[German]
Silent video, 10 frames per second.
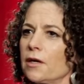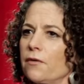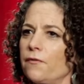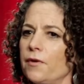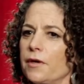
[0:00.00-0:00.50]

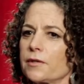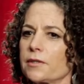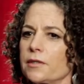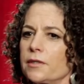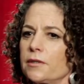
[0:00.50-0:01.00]
Wir
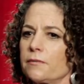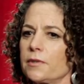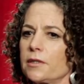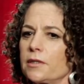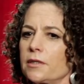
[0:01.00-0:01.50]
sind
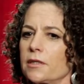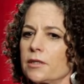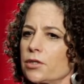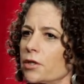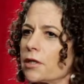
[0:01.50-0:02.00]
mit
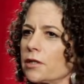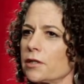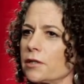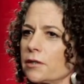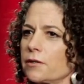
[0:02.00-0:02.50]

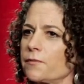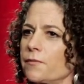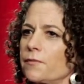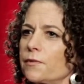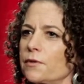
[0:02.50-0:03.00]
geschickter
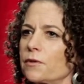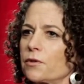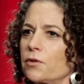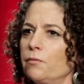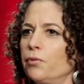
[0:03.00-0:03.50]

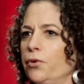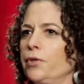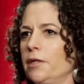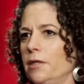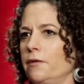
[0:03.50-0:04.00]

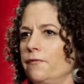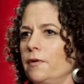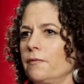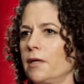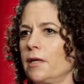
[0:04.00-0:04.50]
gebunden.
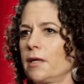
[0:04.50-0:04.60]
Wenn man